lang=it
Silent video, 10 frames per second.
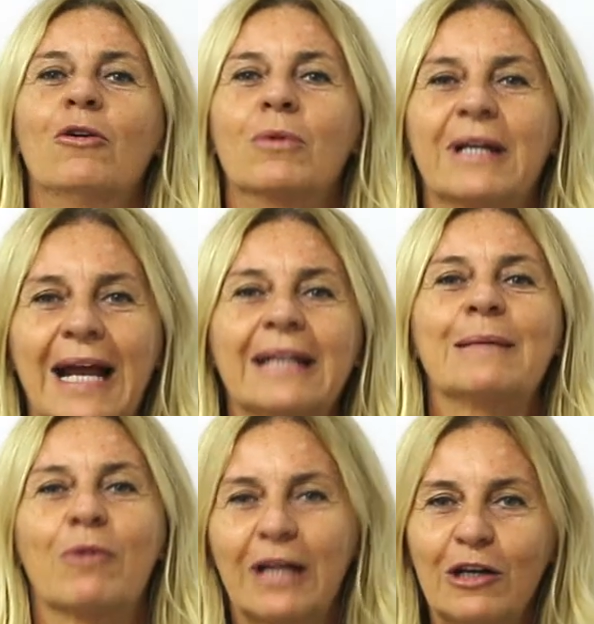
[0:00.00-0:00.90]
Un
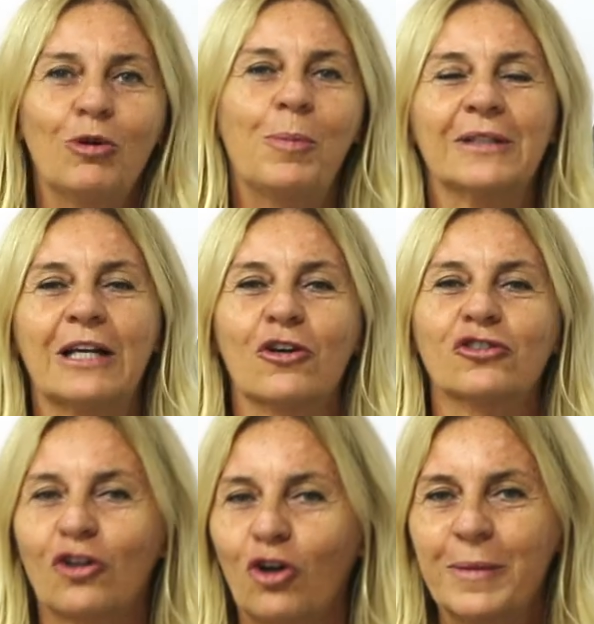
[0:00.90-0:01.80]
grande in bocca al lupo dal
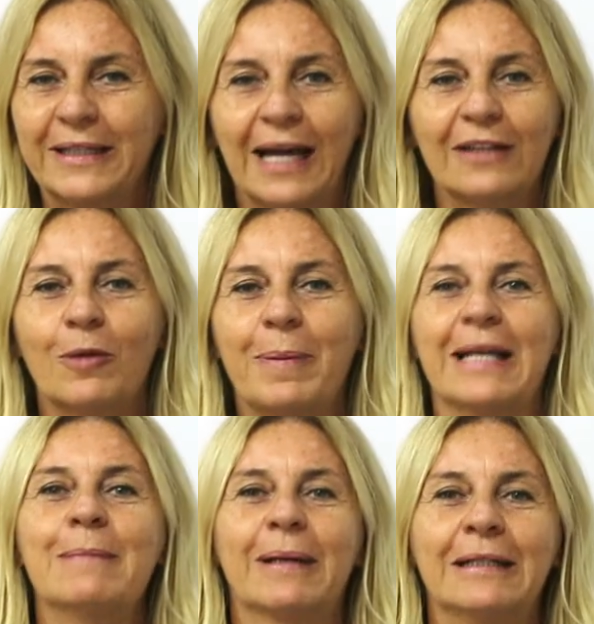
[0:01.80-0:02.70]
nostro Comitato
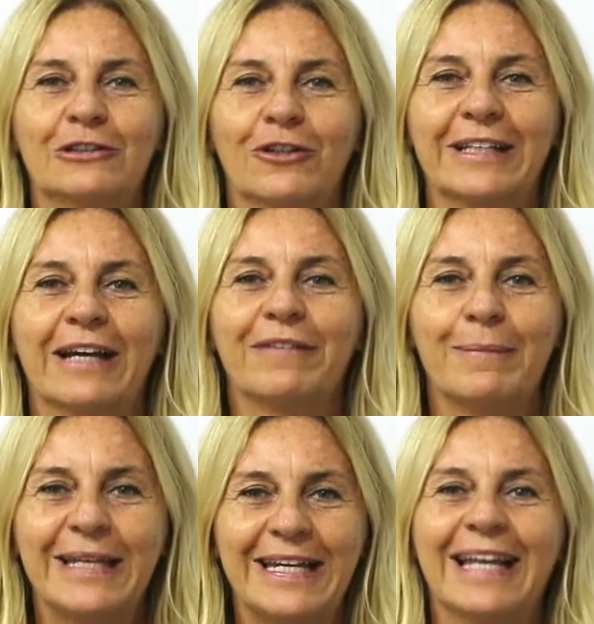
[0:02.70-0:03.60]
per l'imprenditoria
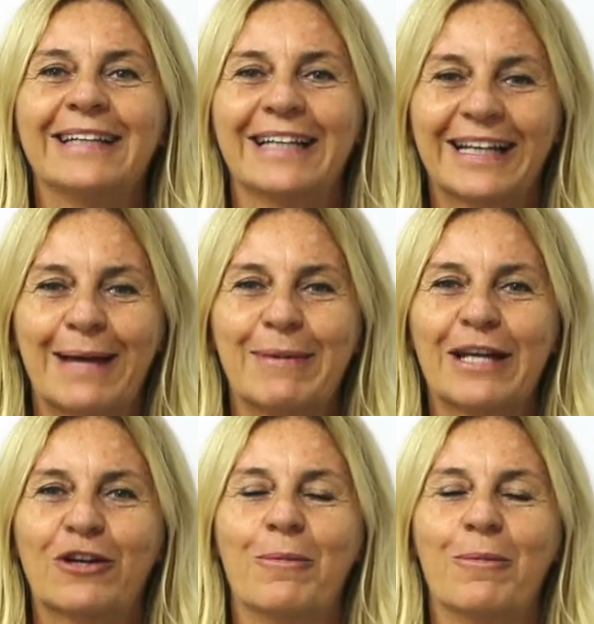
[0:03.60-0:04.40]
femminile della Camera di